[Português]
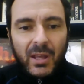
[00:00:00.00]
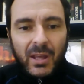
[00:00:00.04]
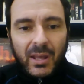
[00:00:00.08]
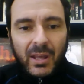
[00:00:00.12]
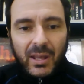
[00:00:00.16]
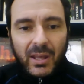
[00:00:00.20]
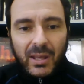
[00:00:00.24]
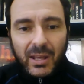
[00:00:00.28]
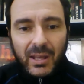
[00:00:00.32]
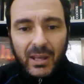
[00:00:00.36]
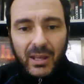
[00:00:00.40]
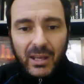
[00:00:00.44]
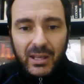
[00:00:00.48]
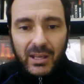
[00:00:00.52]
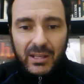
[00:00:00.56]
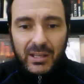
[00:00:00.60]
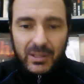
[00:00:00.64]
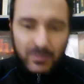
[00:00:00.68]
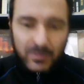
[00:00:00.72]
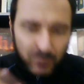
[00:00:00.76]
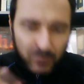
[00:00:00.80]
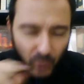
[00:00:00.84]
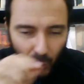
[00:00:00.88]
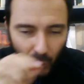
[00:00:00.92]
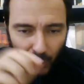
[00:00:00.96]
É,
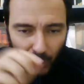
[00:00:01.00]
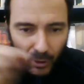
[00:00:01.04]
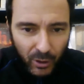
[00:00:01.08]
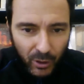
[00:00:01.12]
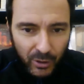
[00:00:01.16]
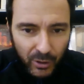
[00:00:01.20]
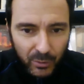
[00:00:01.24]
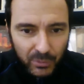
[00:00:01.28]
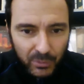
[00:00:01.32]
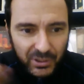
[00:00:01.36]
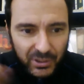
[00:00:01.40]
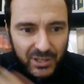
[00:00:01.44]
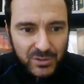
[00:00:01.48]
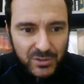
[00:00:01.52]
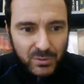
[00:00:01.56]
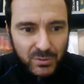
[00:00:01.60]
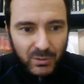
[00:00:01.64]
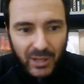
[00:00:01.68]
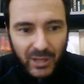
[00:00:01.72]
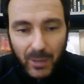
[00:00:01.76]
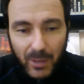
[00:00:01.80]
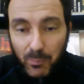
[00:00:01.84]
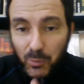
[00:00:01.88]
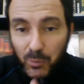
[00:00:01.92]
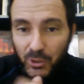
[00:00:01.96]
e coloca no texto
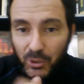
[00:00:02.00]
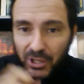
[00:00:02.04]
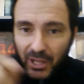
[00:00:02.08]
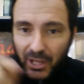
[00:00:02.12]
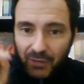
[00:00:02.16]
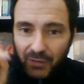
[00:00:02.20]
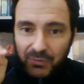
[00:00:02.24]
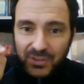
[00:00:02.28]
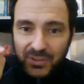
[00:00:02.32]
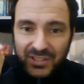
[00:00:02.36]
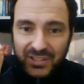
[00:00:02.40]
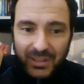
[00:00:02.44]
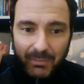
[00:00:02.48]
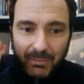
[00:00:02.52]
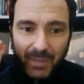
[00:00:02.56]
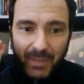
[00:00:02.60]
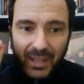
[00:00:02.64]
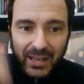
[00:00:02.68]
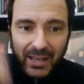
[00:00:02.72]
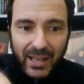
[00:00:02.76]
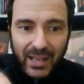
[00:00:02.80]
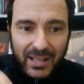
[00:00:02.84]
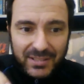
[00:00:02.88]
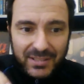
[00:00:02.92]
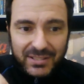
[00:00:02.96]
lá por que, que você
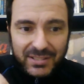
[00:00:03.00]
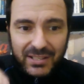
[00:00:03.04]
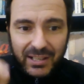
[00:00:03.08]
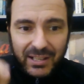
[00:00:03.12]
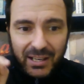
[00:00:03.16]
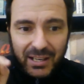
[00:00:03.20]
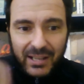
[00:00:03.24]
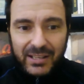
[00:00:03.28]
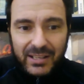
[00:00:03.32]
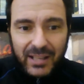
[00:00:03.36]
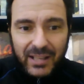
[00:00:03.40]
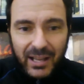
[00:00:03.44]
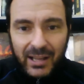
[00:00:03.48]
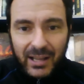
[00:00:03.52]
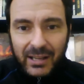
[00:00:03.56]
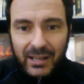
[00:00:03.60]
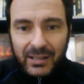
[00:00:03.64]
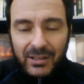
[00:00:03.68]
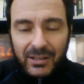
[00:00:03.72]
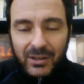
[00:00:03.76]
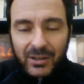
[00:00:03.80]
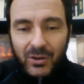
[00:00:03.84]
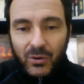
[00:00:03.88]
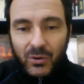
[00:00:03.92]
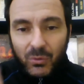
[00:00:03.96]
merece
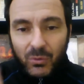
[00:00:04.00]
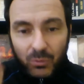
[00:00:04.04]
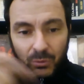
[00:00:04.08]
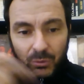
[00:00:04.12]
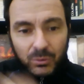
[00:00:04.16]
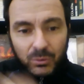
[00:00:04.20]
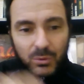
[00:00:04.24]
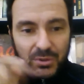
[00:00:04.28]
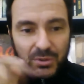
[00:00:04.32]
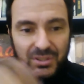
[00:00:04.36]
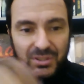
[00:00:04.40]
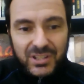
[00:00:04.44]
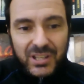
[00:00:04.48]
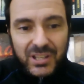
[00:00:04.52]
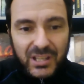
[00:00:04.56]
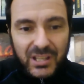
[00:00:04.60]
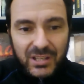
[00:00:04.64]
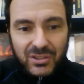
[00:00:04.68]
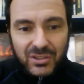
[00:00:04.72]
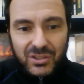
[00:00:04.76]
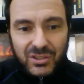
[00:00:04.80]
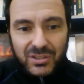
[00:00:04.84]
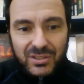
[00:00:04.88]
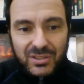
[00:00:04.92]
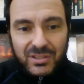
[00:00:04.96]
ganhar um dos
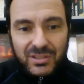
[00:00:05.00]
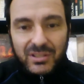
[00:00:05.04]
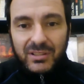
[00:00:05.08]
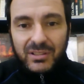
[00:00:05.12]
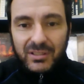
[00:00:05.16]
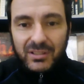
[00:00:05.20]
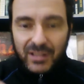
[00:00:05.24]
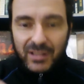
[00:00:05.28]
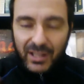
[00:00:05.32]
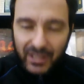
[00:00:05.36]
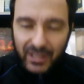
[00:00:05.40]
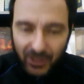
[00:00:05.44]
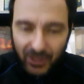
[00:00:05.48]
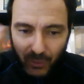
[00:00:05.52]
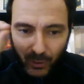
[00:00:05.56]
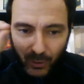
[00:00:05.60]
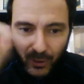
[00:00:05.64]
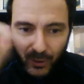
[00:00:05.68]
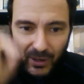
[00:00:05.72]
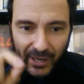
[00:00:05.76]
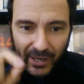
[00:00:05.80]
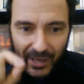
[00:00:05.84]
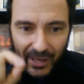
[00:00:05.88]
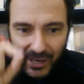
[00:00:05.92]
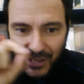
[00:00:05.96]
kits né, e
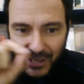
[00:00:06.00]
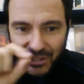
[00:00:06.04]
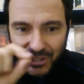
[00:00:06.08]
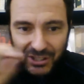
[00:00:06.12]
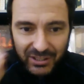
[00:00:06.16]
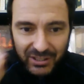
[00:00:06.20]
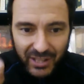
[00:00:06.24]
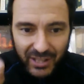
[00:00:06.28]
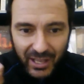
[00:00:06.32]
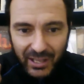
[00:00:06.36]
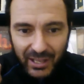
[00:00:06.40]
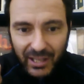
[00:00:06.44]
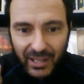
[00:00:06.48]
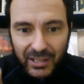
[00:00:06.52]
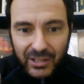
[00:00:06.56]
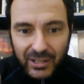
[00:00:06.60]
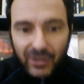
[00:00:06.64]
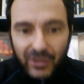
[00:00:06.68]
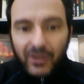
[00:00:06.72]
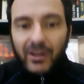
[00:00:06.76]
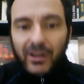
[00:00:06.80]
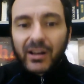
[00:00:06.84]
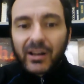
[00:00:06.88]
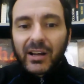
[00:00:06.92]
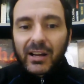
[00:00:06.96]
coloca a hashtag ali,
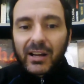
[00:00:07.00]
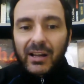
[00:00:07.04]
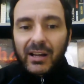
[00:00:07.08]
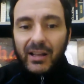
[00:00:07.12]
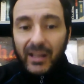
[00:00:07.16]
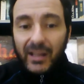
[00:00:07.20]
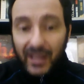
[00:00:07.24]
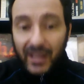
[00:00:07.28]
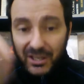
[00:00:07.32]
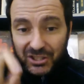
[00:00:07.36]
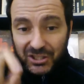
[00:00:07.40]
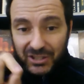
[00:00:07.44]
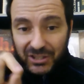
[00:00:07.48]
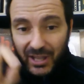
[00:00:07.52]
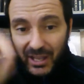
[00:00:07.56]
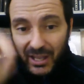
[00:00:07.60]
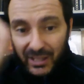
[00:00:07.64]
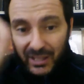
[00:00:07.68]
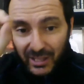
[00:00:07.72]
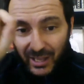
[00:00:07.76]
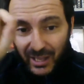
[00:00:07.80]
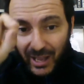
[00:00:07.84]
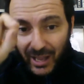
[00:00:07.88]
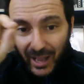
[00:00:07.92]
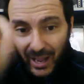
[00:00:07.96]
ó.
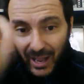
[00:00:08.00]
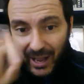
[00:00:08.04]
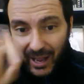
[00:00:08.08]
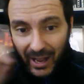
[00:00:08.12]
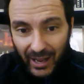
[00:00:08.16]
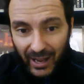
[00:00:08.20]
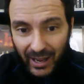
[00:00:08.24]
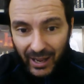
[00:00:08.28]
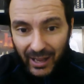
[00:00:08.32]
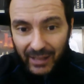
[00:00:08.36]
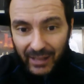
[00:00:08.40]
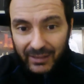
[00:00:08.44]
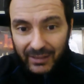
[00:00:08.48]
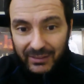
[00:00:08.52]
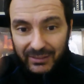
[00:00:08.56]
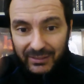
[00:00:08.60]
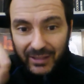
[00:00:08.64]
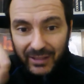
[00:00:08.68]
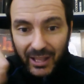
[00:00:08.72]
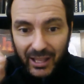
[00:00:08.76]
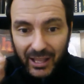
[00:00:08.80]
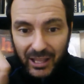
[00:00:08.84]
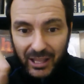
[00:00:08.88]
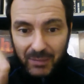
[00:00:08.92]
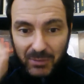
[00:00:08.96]
Hashtag
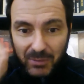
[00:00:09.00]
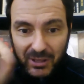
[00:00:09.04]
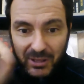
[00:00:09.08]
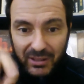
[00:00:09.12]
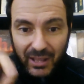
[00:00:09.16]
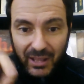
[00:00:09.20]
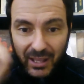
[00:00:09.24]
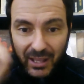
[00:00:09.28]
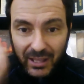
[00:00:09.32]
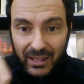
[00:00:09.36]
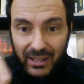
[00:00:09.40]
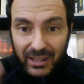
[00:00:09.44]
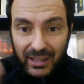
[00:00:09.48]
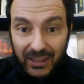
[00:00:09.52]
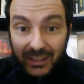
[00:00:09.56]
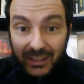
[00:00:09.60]
AHTMDQA.